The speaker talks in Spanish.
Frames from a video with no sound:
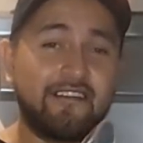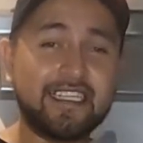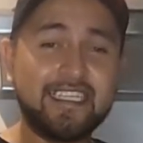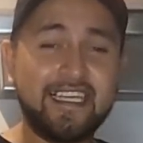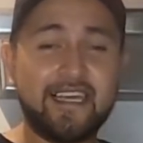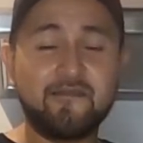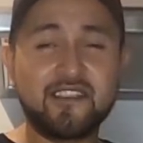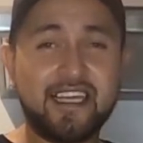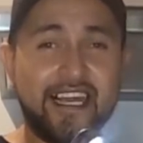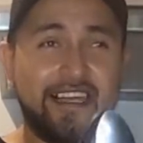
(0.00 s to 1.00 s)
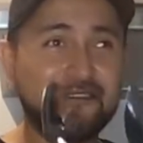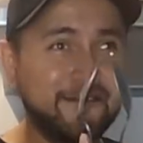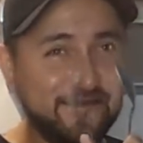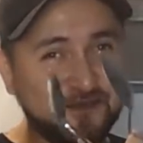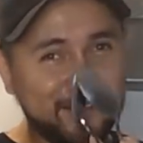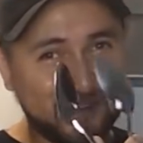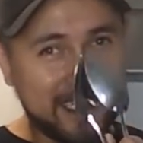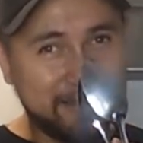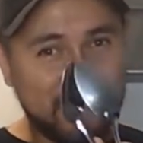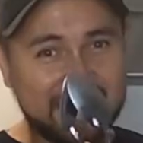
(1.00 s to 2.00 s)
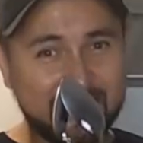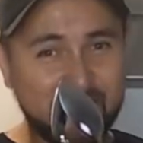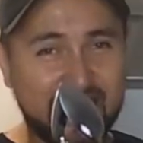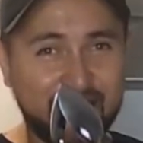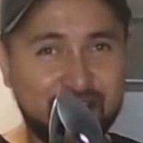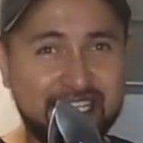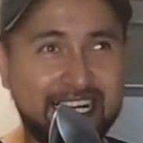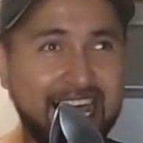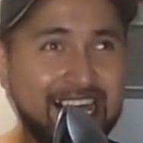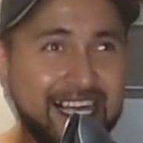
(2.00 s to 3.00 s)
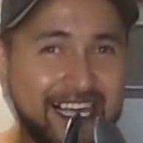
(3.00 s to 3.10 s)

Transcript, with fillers: ahora sí hemos creado unas pinzas para cocina.